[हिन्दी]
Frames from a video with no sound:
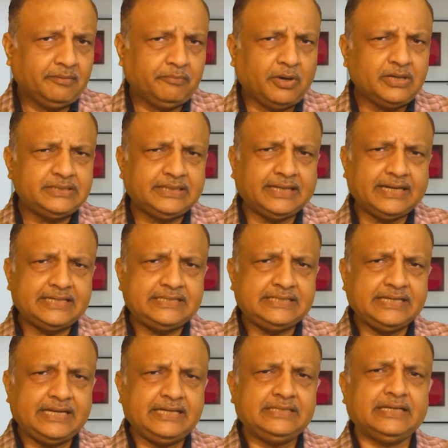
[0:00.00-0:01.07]
बहुत सारा
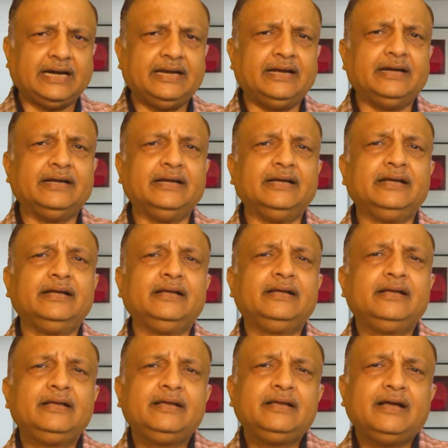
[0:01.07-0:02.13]
चेंज आया है
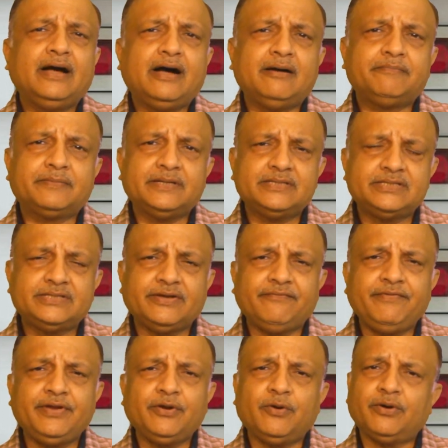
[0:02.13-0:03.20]
आपकी
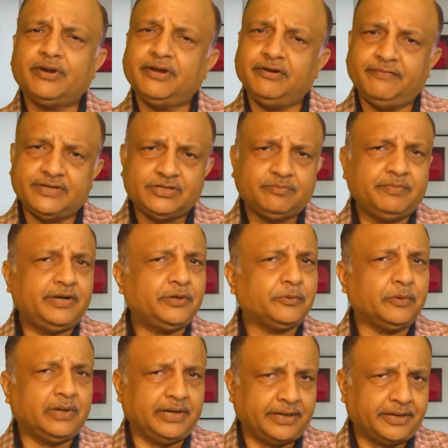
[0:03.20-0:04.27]
सेविंग और इन्वेस्टमेंट
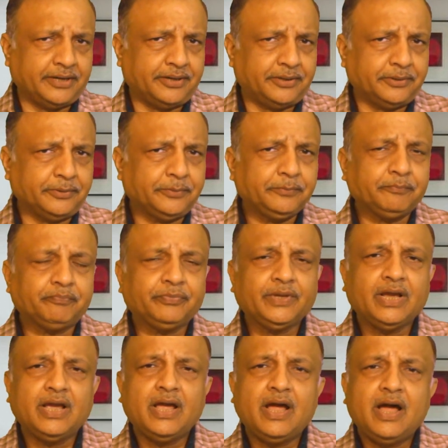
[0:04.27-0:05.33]
को लेकर
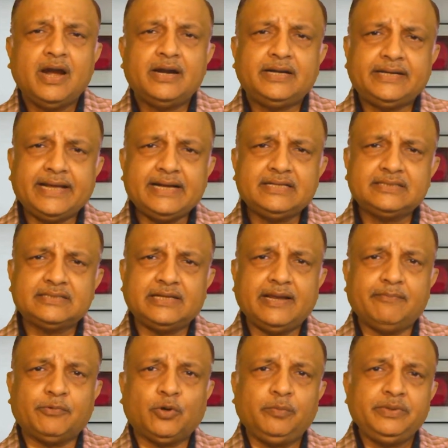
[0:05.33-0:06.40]
टैक्स
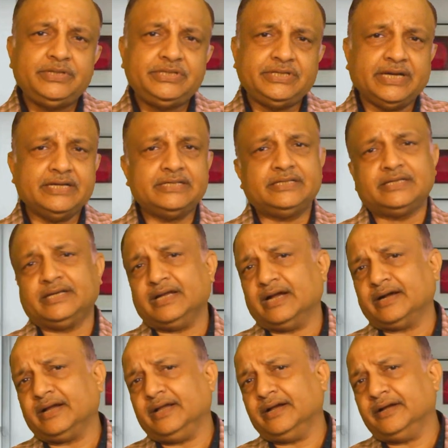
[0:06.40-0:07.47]
स्लैब को भी चेंज
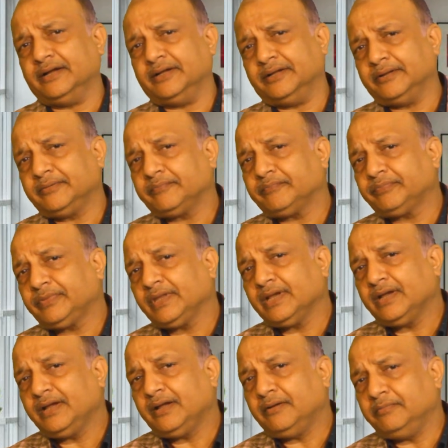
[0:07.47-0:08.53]
किया गया है
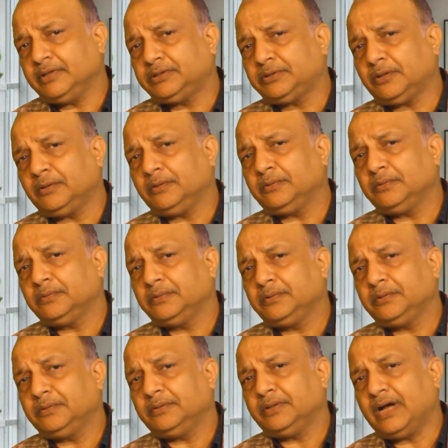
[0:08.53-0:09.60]
मित्रों
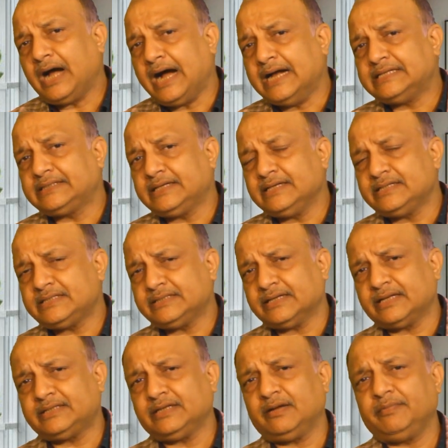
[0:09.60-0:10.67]
आज की इस
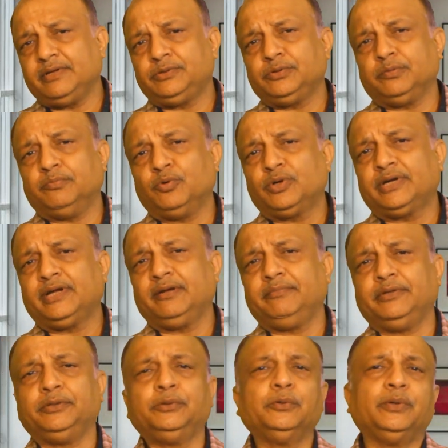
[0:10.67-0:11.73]
चर्चा में जो मुख्य
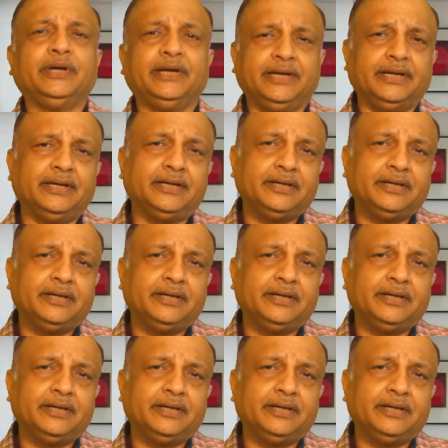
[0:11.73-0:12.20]
बिंदु है